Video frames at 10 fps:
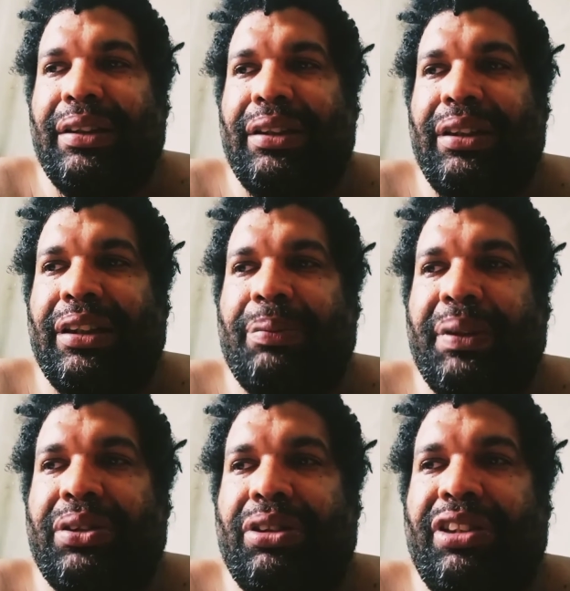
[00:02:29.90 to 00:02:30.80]
e as
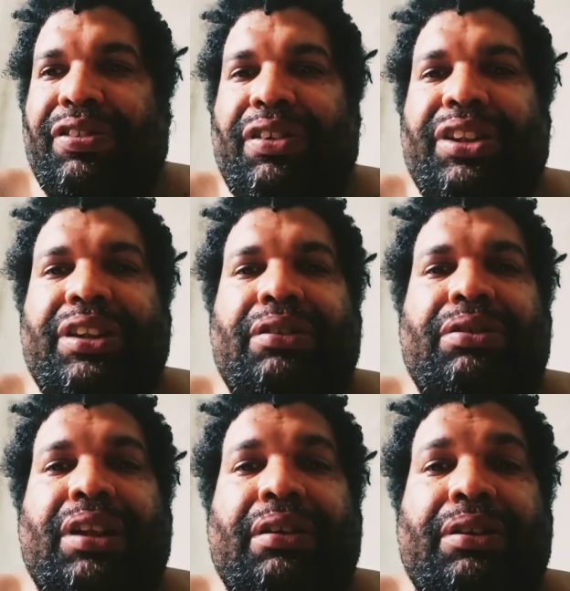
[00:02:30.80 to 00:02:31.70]
pessoas fogem
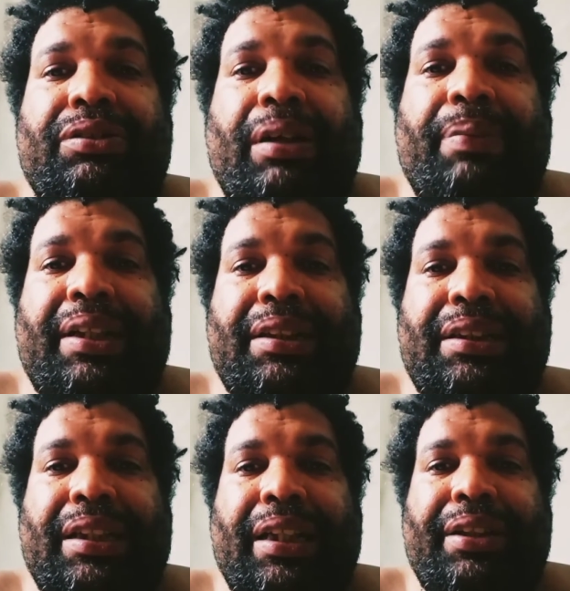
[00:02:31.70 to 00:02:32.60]
de um debate
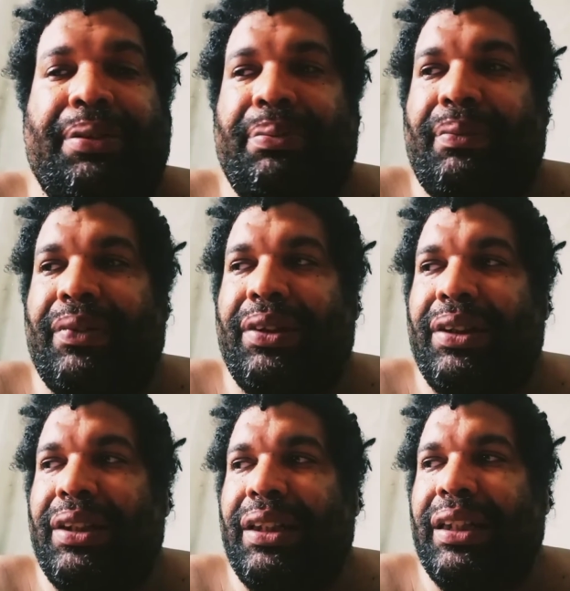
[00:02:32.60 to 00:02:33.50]
sério,
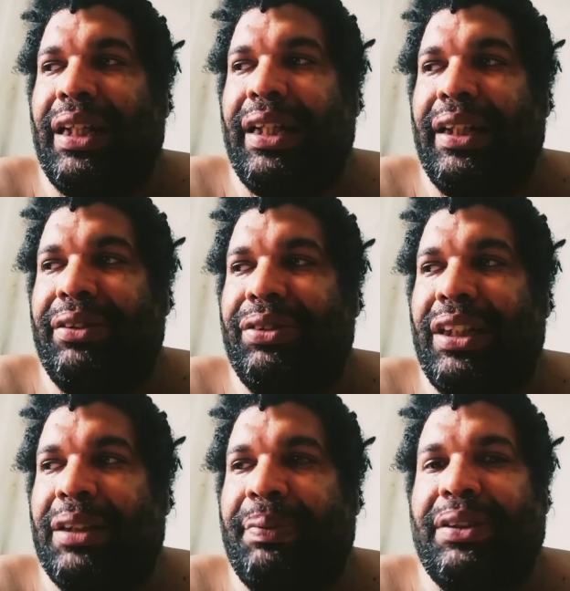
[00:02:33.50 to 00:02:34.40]
querendo
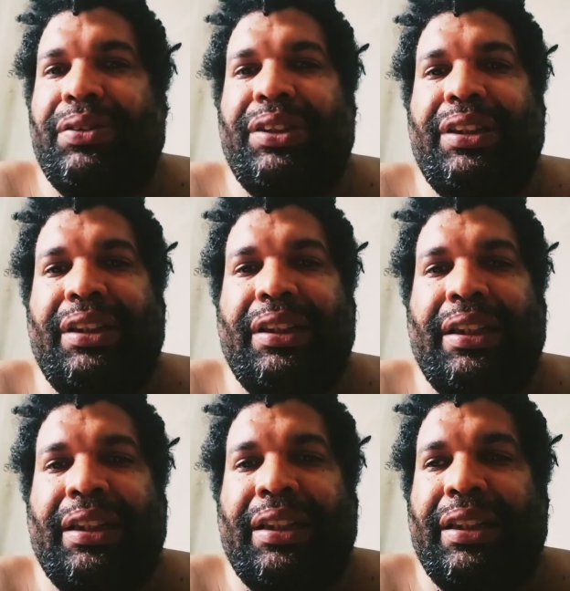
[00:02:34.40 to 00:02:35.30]
que as pessoas,
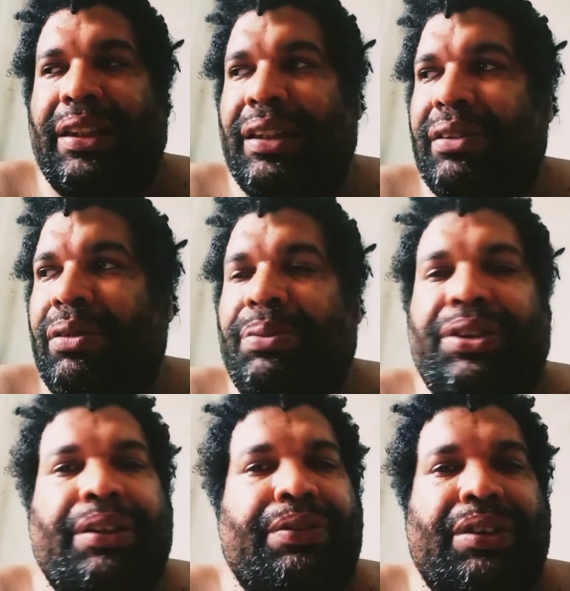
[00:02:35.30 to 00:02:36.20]
é, como
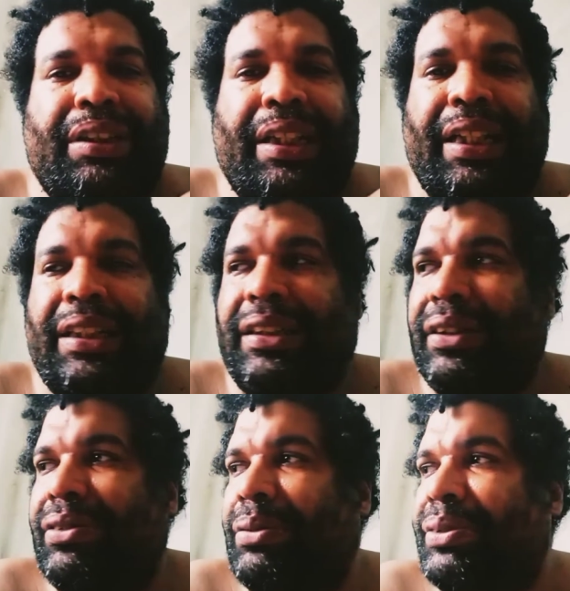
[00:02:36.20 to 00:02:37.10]
Chico
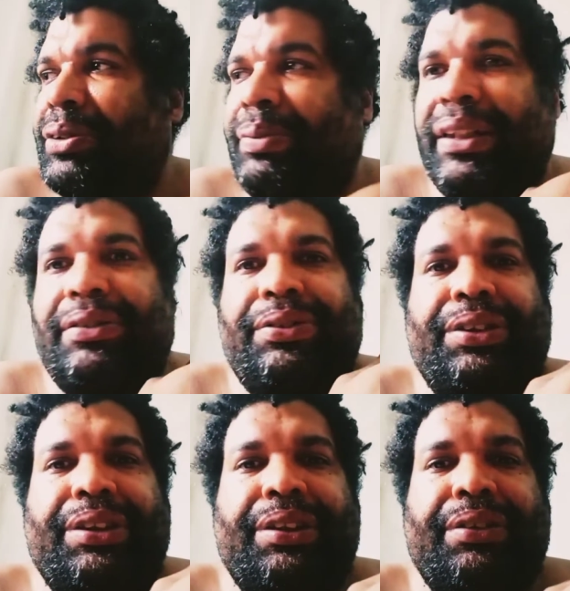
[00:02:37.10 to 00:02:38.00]
César, como Gilberto
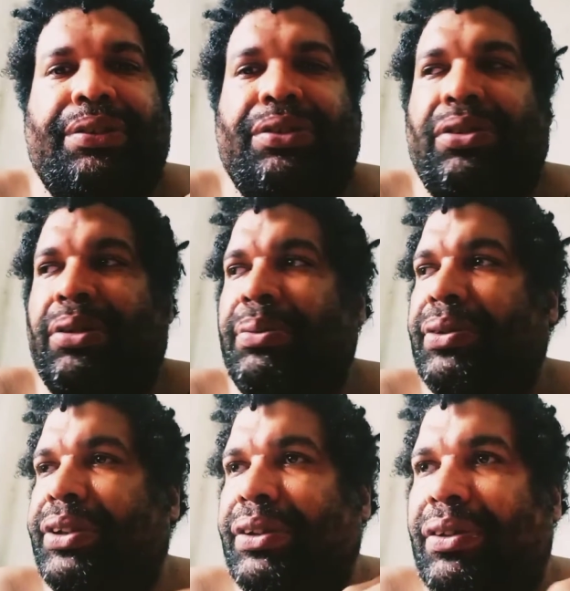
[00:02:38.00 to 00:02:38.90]
Gil, como
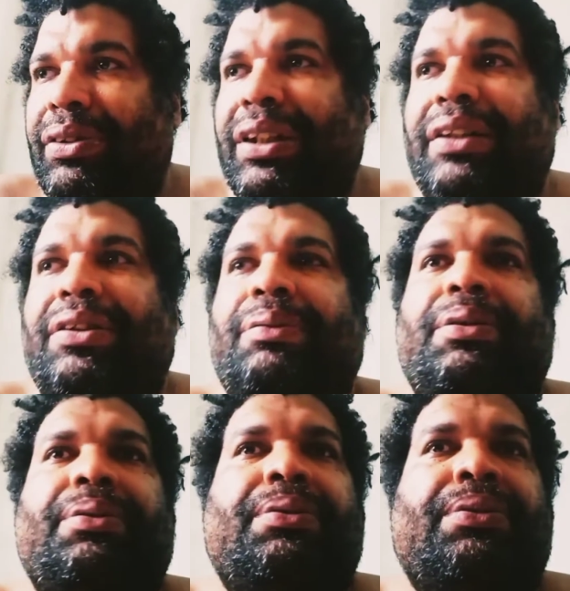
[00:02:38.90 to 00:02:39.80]
o Djonga,
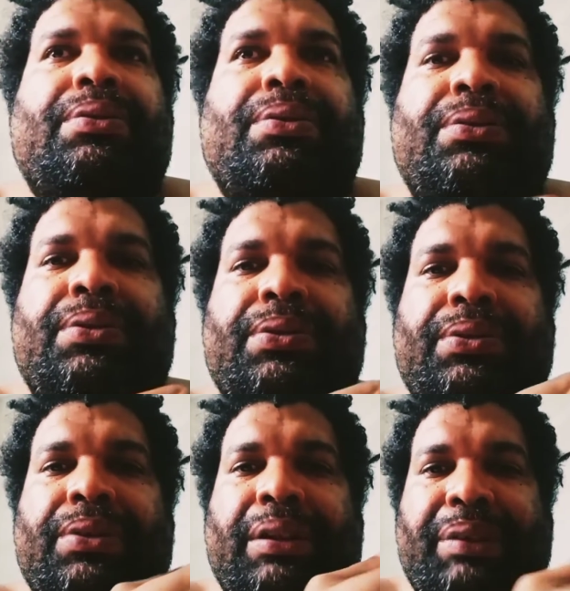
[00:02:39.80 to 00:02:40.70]
como
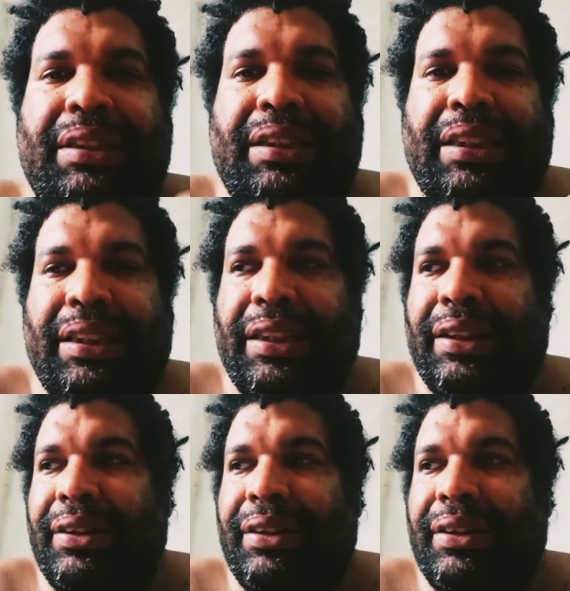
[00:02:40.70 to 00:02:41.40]
o, o Emicida,